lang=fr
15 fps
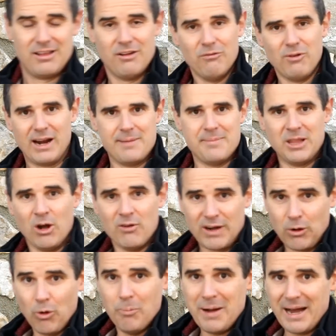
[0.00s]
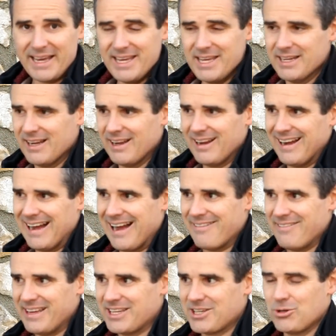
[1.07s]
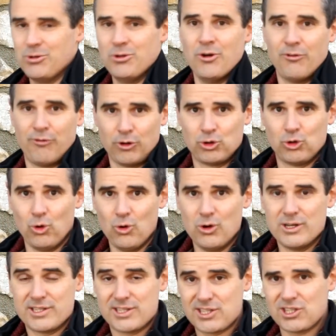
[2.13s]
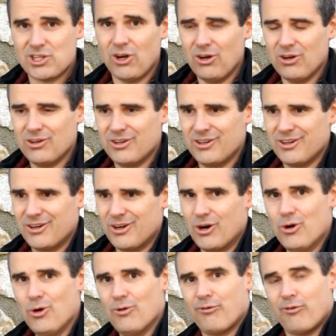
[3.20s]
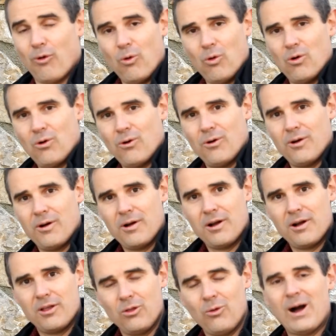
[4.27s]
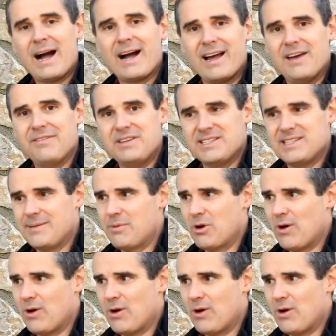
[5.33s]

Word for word: Voilà, et maintenant on va comparer avec une photo sans le fond noir invisible,